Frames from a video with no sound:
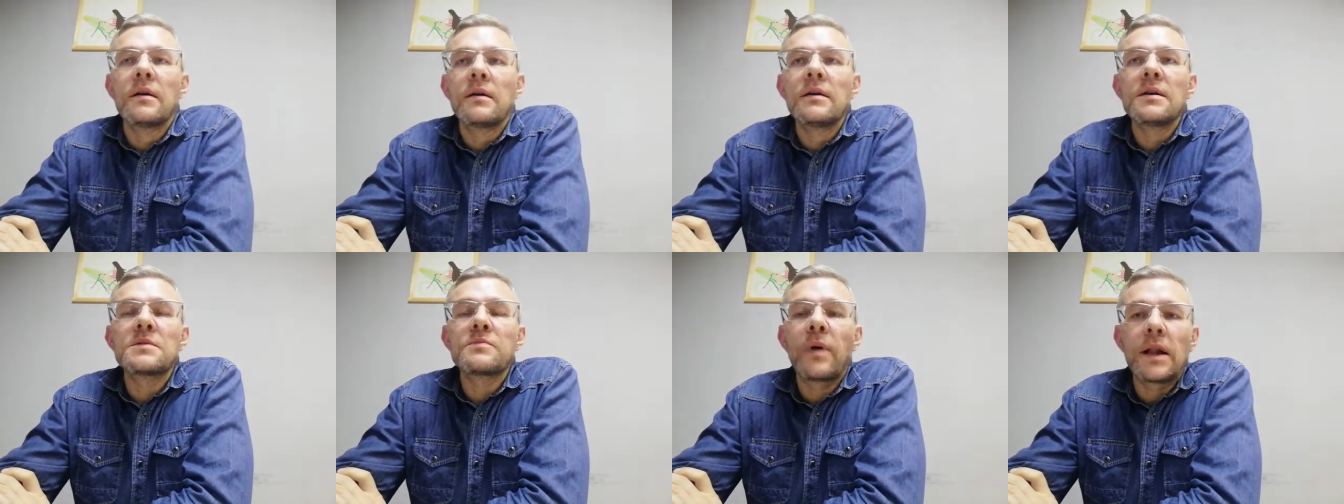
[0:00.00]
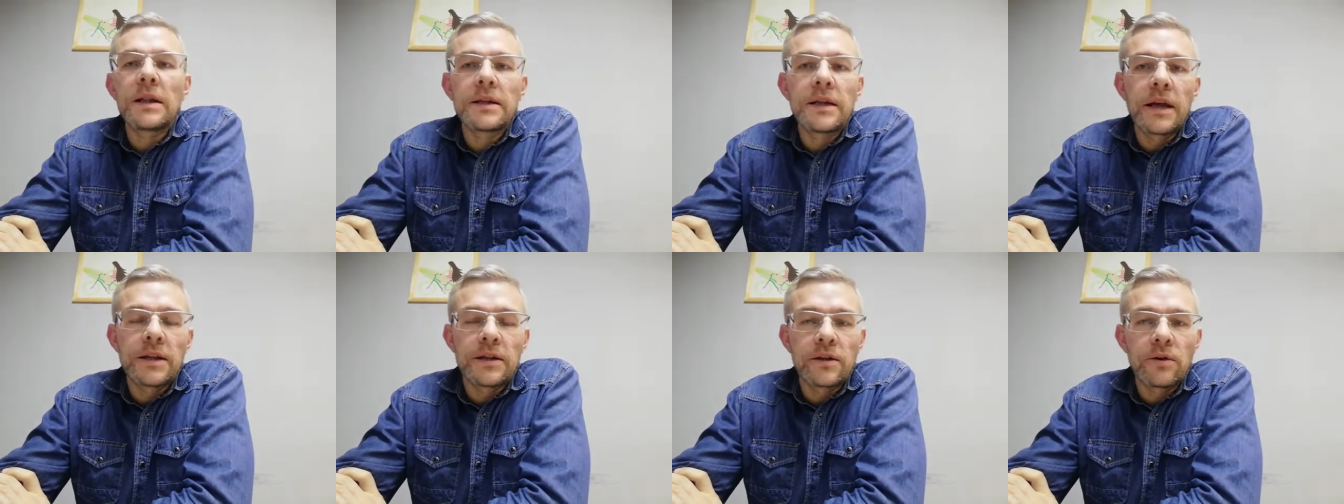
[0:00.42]

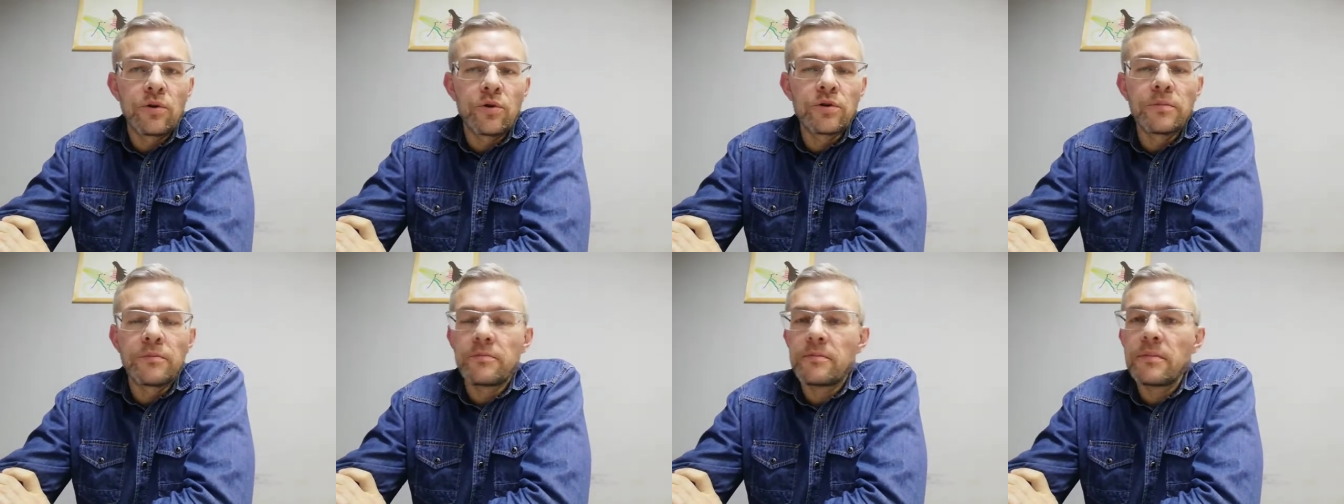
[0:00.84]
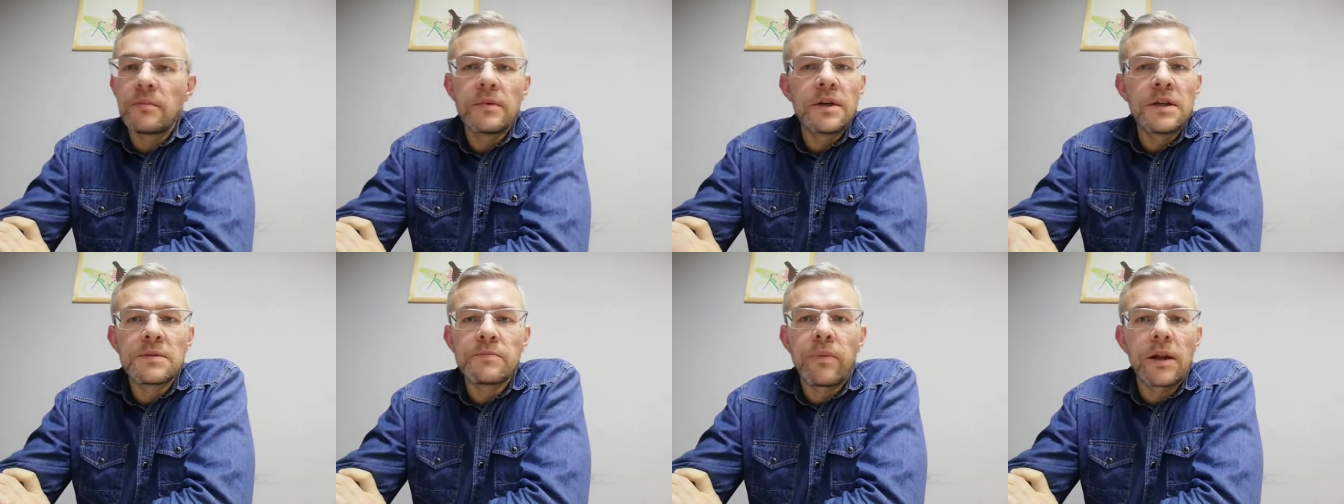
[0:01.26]
исполняет их, он
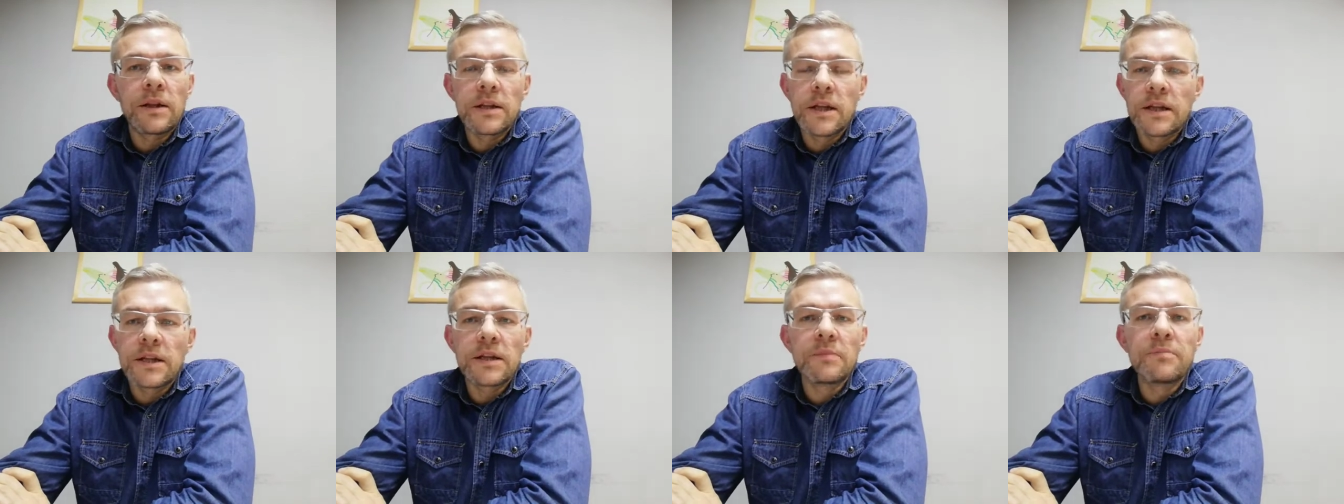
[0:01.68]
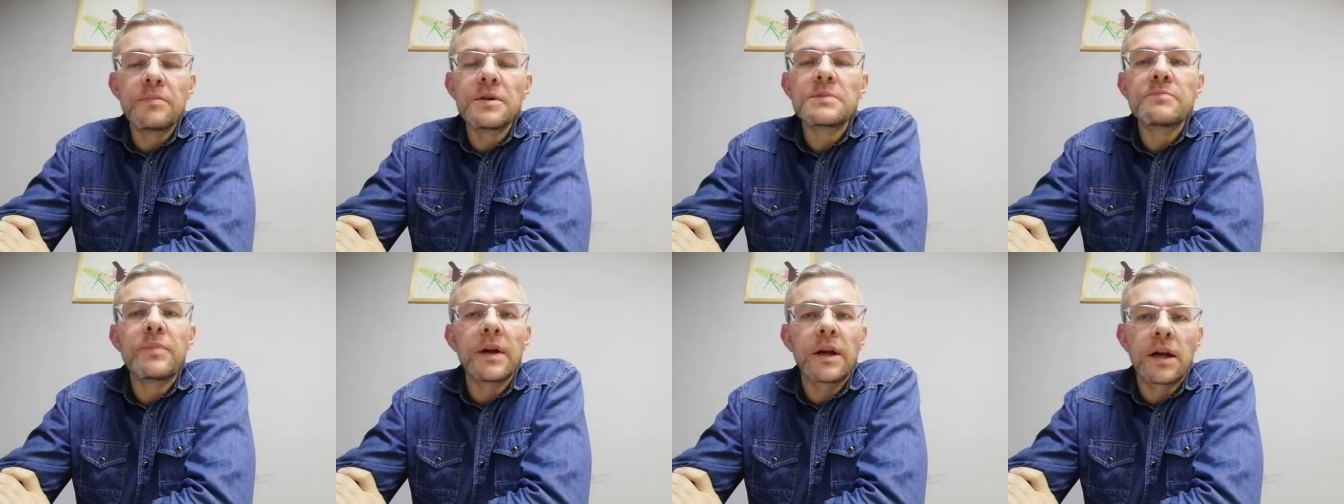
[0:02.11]
исполняет их
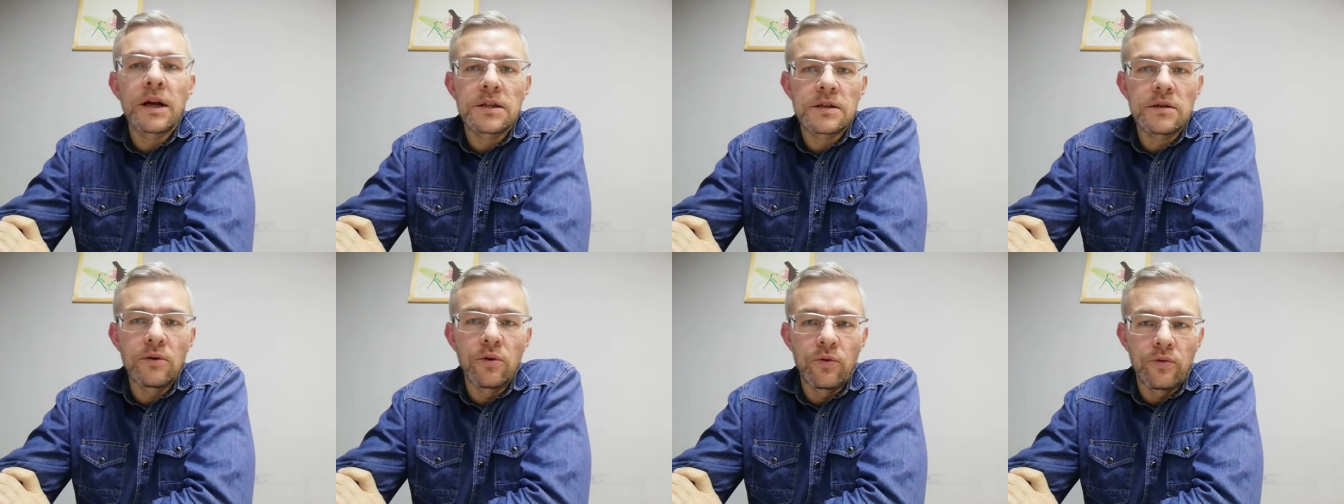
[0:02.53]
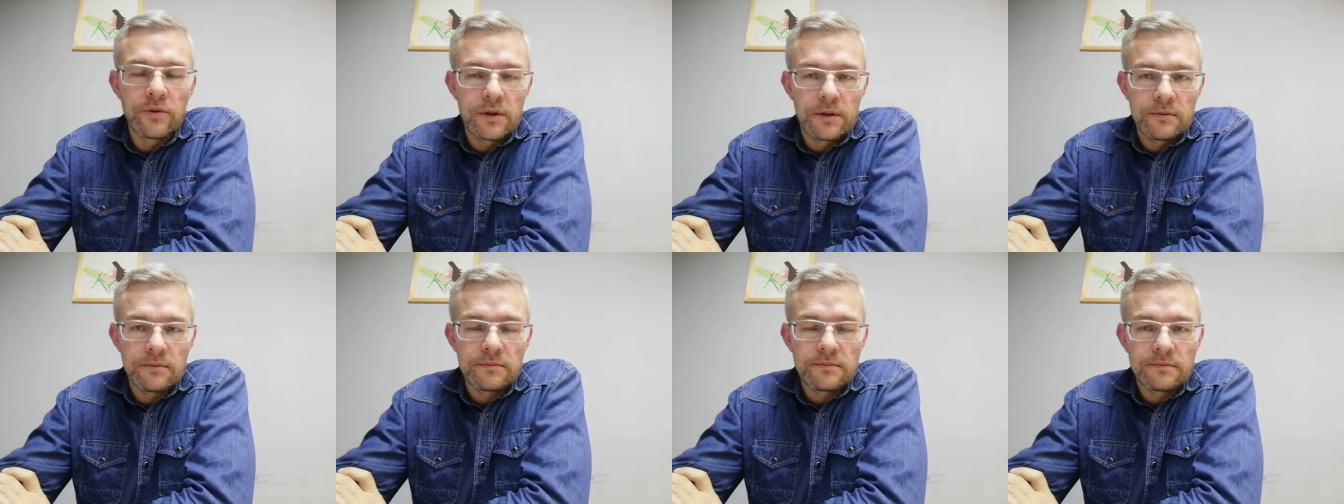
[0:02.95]
беспрекословно.